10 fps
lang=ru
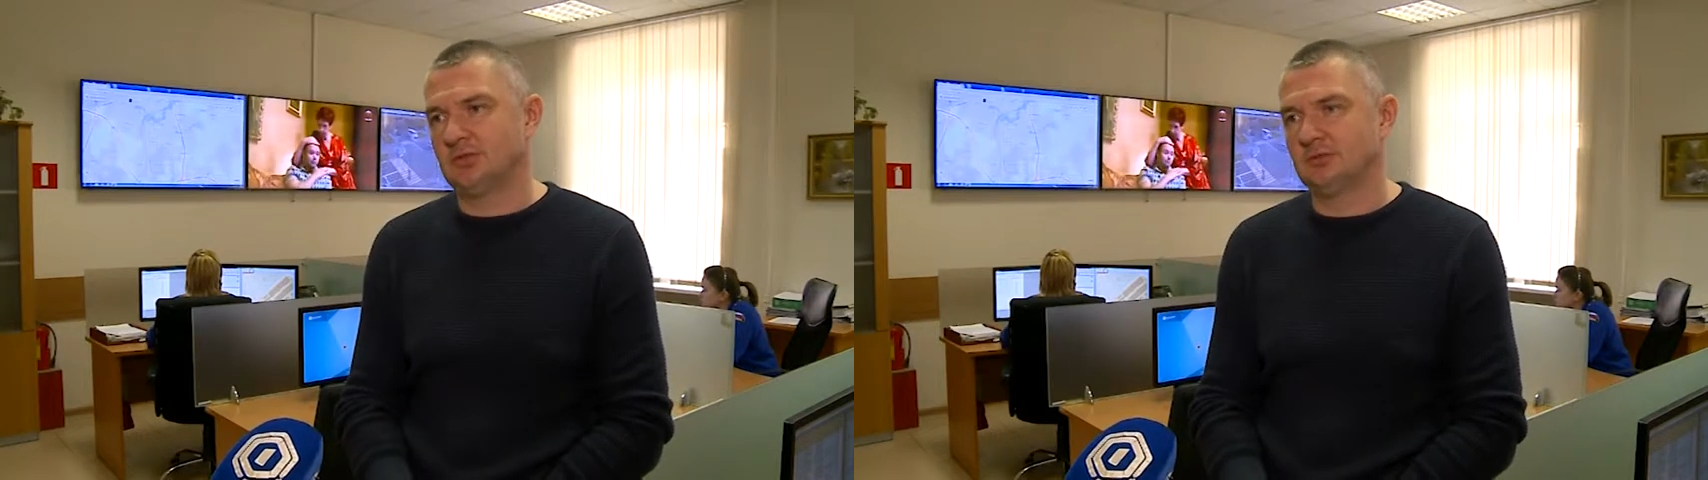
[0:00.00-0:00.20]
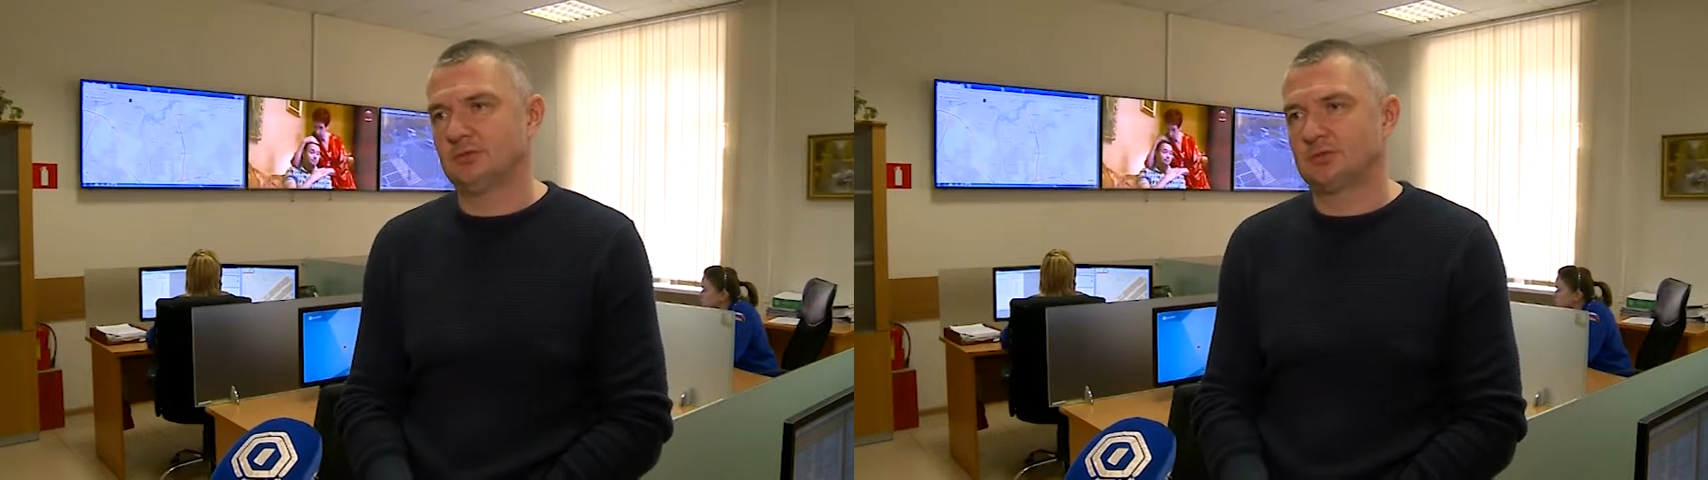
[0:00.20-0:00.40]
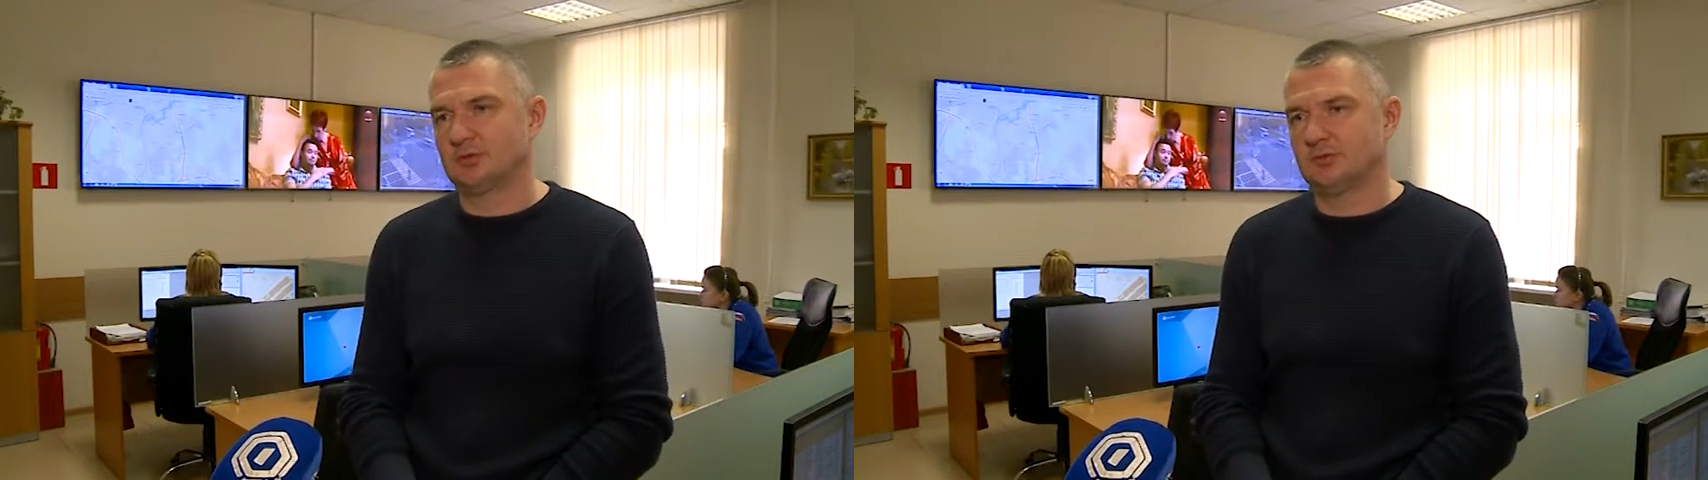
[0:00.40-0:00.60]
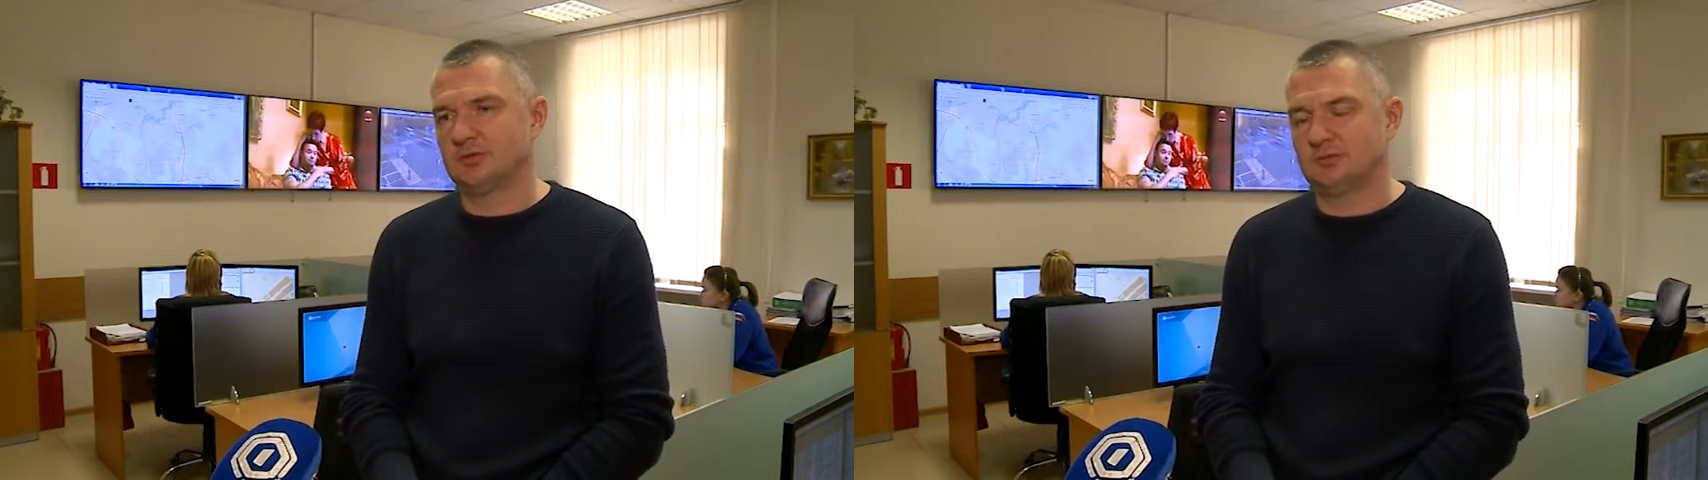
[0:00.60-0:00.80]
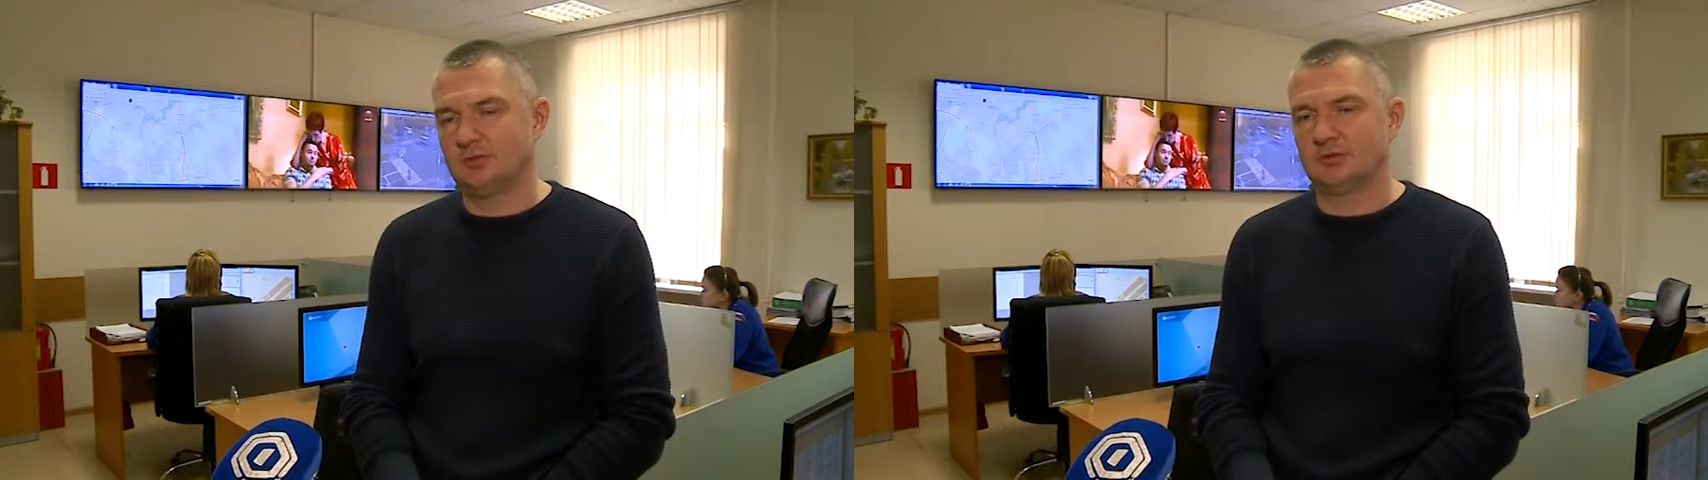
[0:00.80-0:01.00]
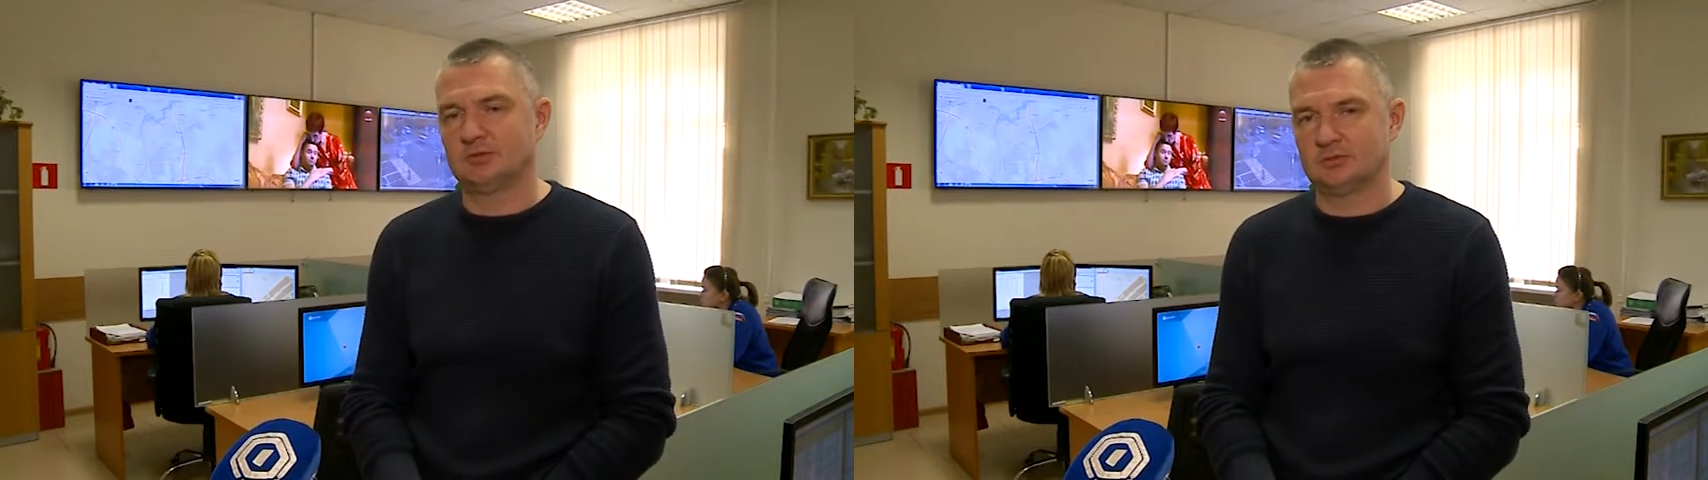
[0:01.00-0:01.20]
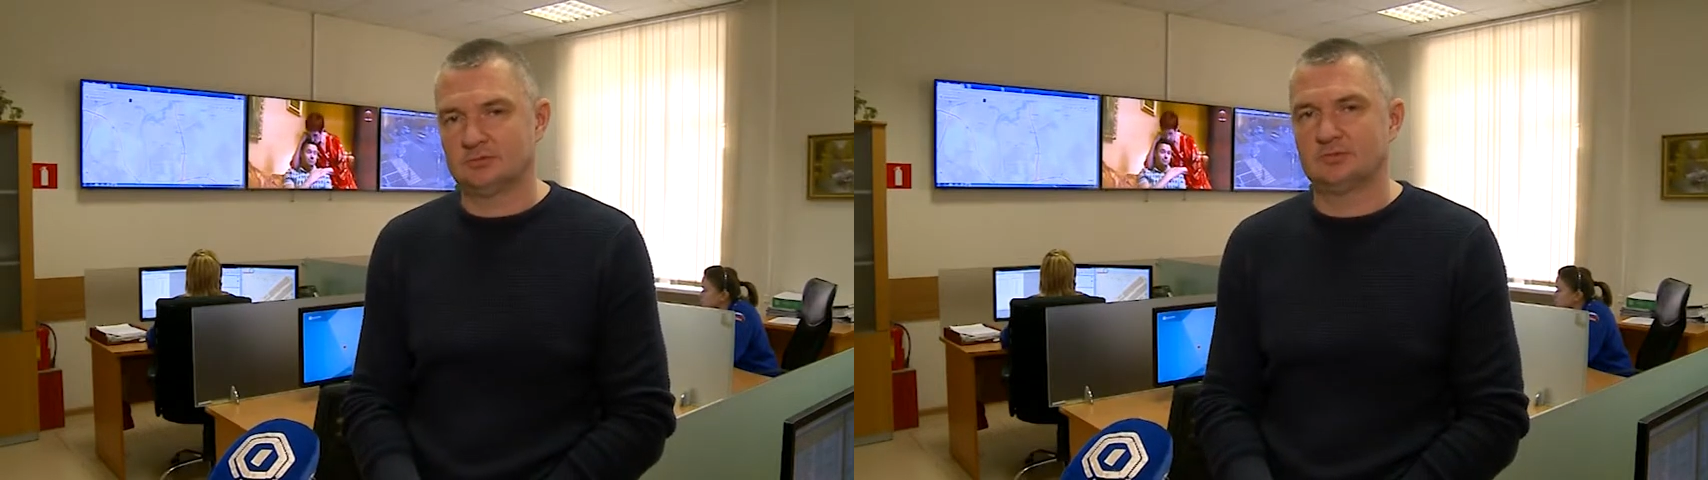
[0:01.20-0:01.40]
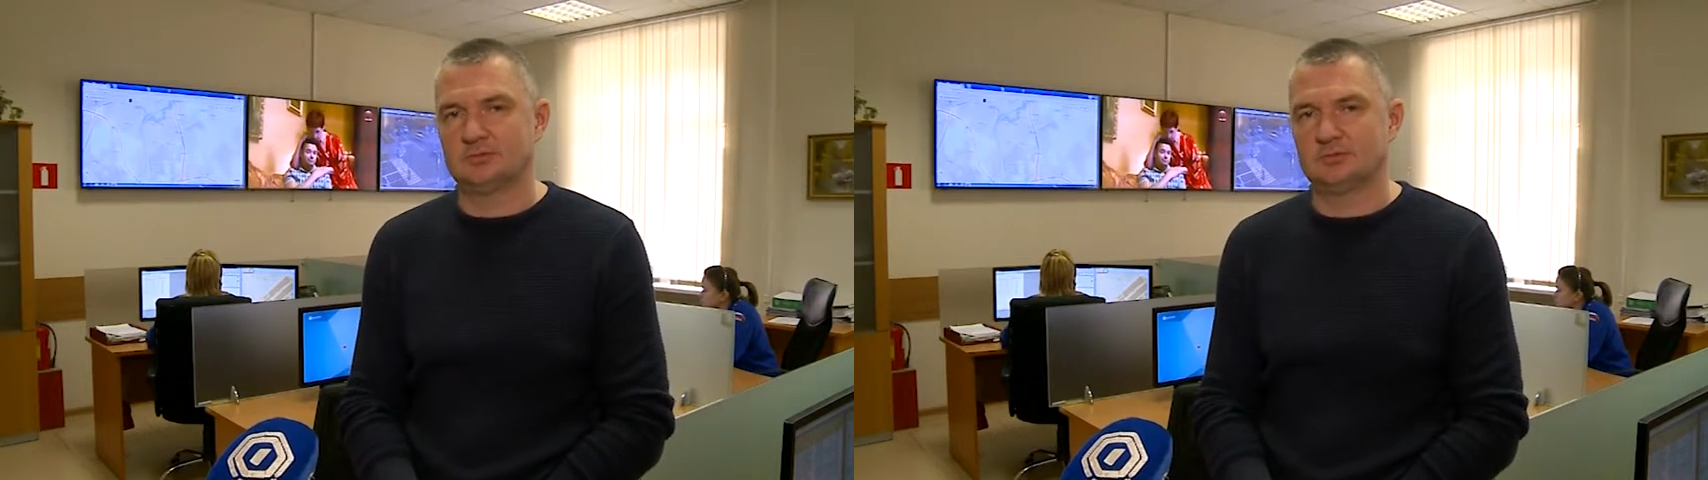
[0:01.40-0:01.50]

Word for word: и, в общем, их сбило